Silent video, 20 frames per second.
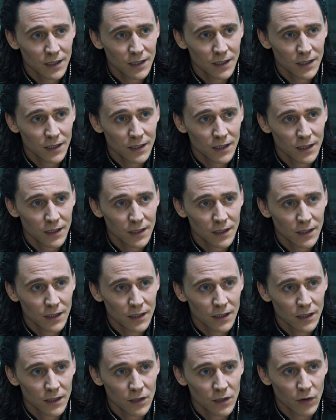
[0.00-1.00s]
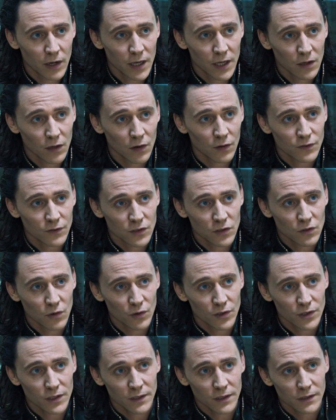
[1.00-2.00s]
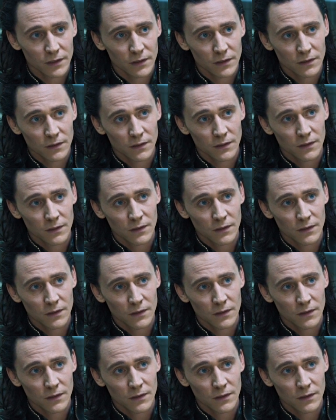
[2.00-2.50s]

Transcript: รับชมกันก็อย่าลืมกดไลค์กดแชร์